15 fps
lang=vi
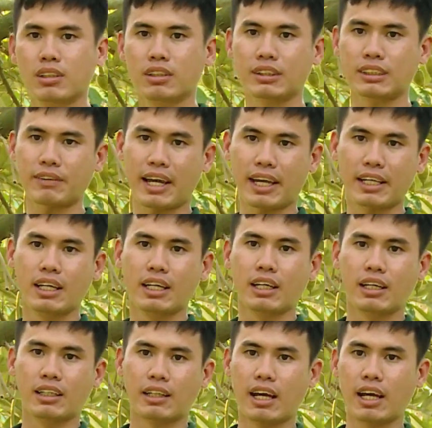sau này
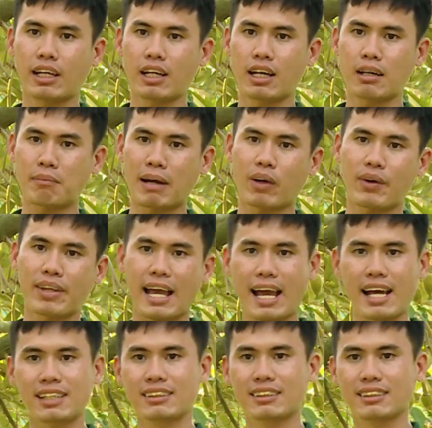để à, bán có giá.